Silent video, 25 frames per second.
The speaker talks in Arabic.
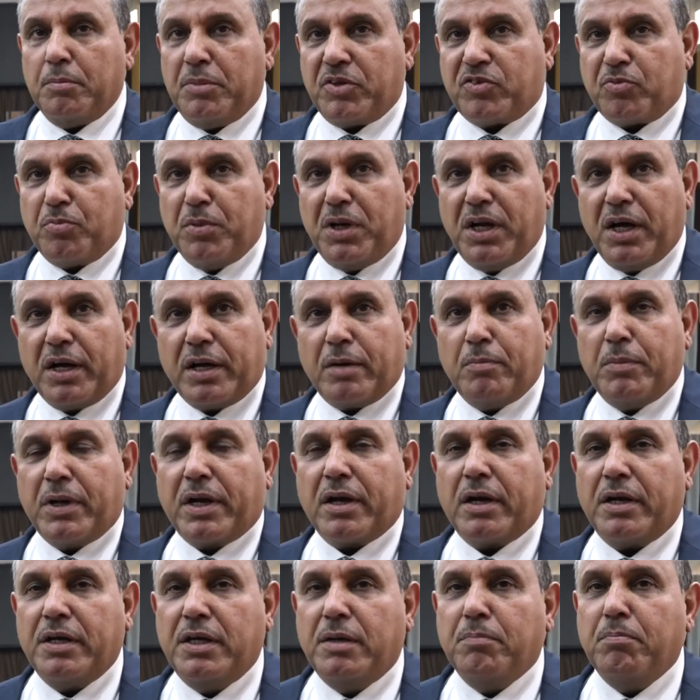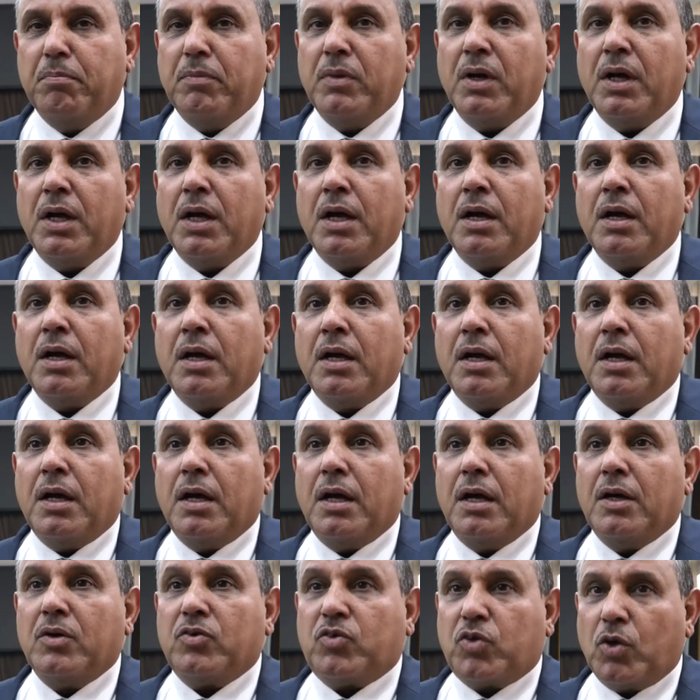بسم الله الرحمن الرحيم
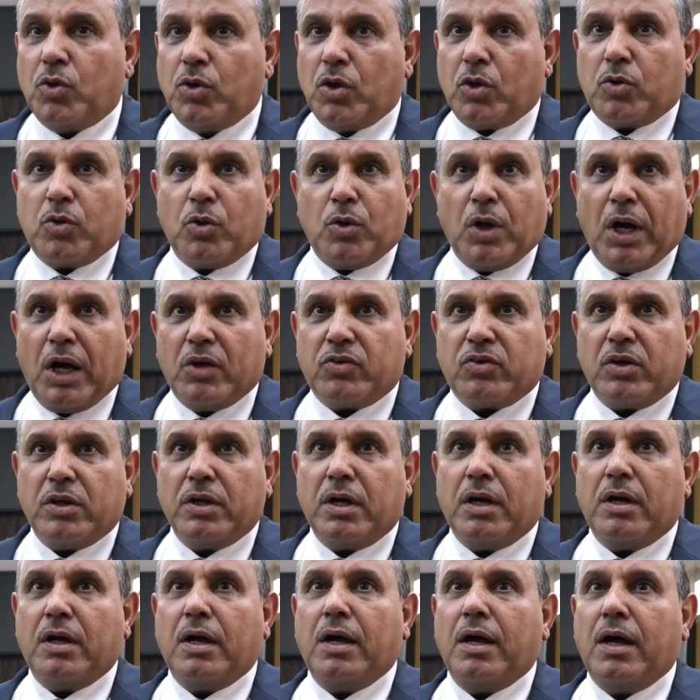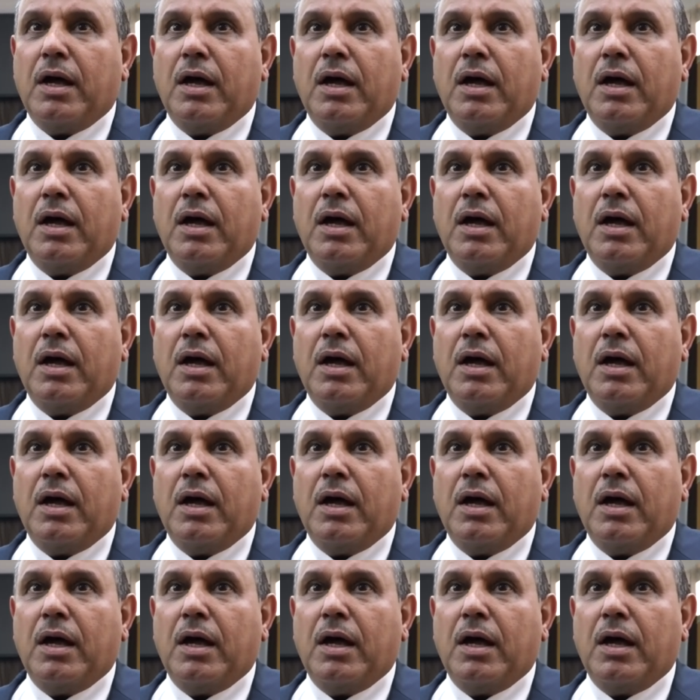سنة حسنة